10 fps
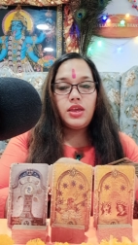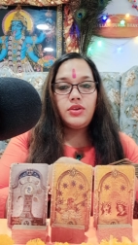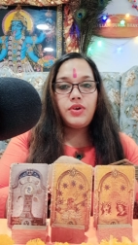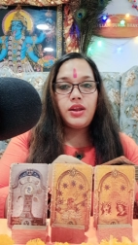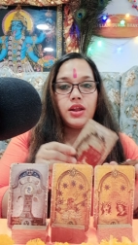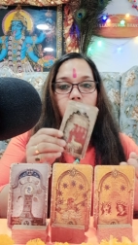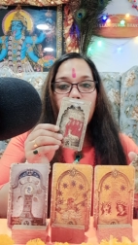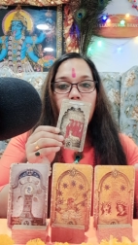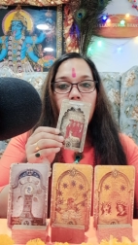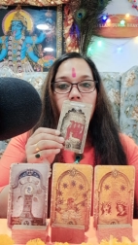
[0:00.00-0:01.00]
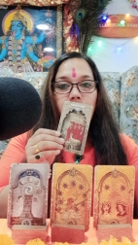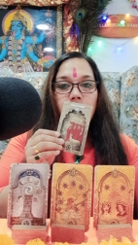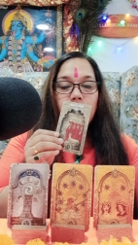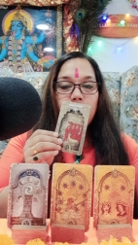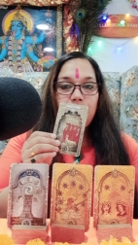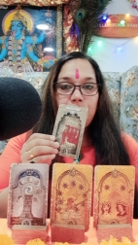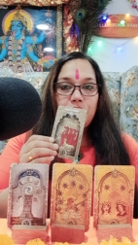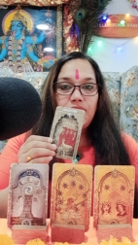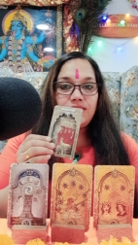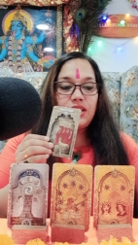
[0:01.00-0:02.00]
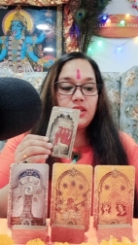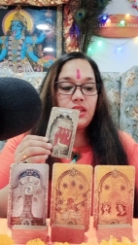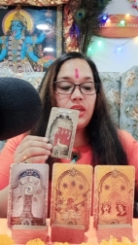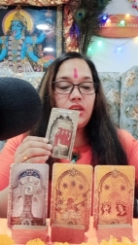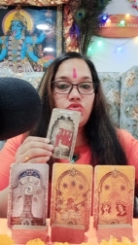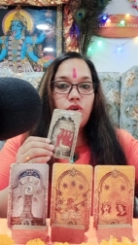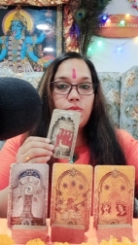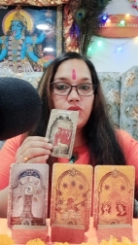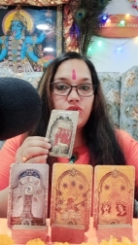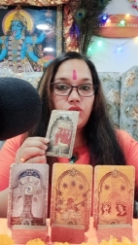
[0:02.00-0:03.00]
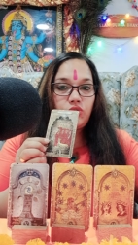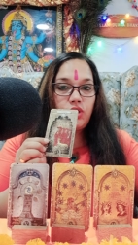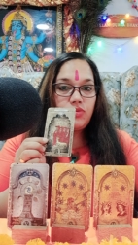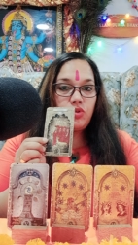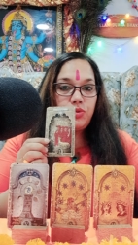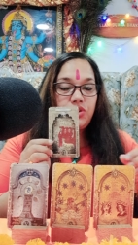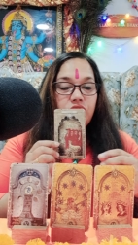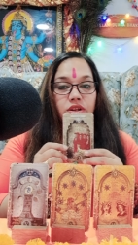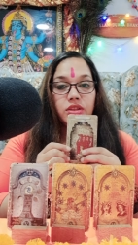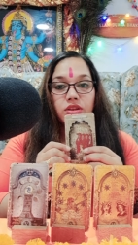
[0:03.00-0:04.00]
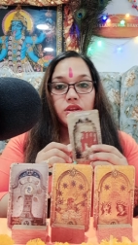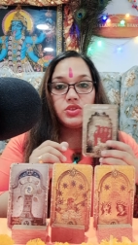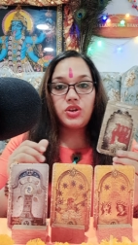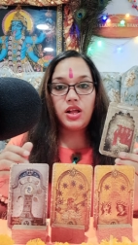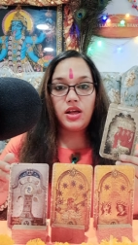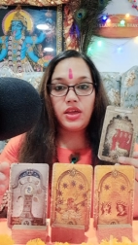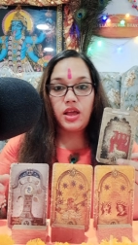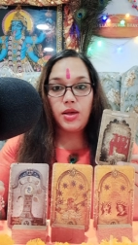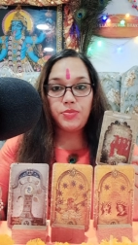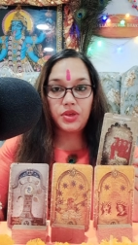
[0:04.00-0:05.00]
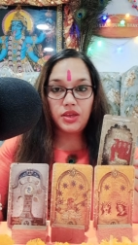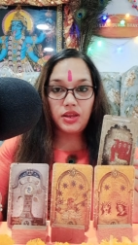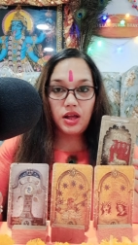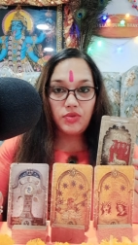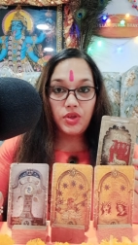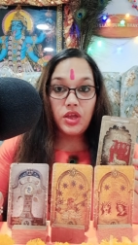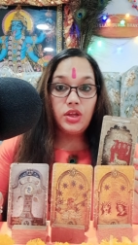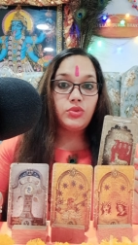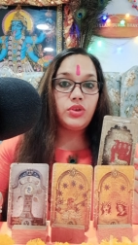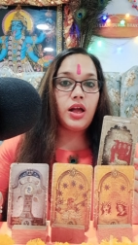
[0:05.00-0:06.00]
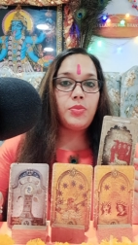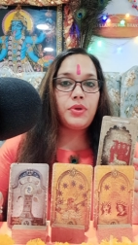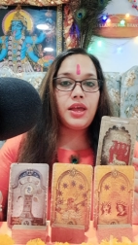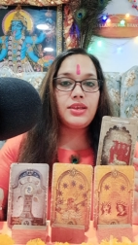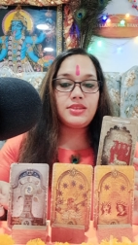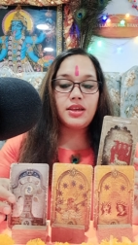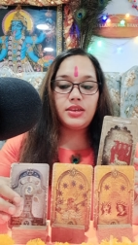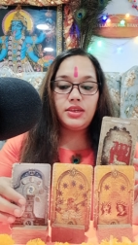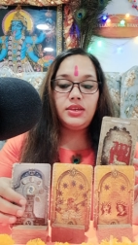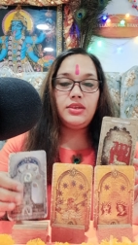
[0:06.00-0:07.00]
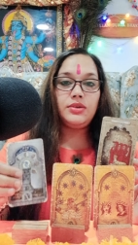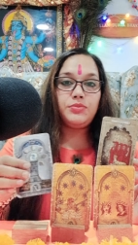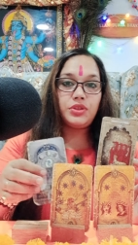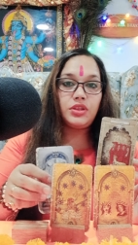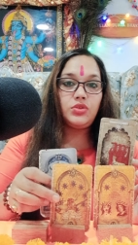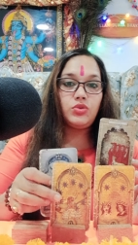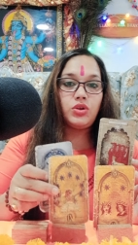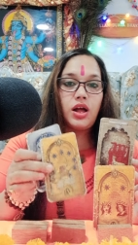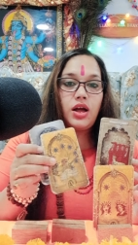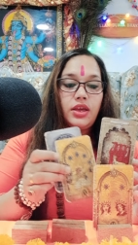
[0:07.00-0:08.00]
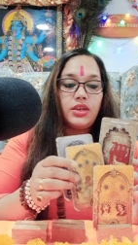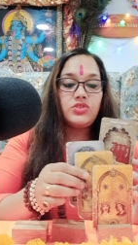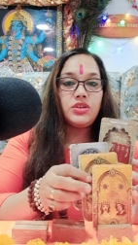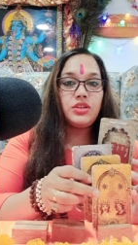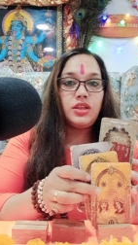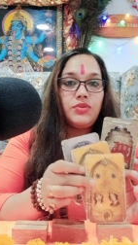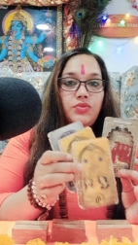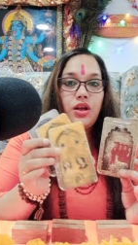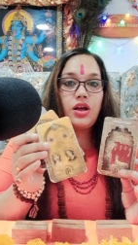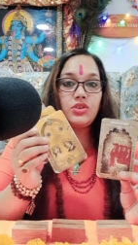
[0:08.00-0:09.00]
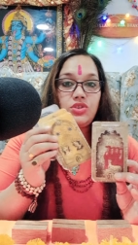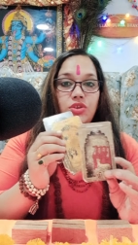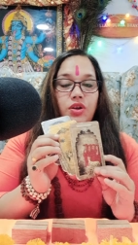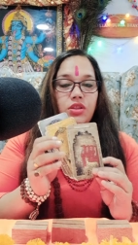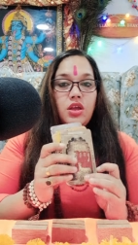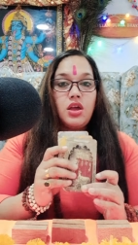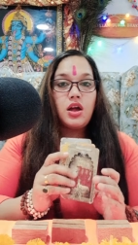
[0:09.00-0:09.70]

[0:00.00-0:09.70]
एक फाइनल कार्ड निकालेंगे ऐसा लगता है कि जो आपका शत्रु है वो भी षड्यंत्र रच रहा है आपके खिलाफ तो यहाँ पर ऐसा ही प्रतीत हो रहा है कि शनिदेव का आशीर्वाद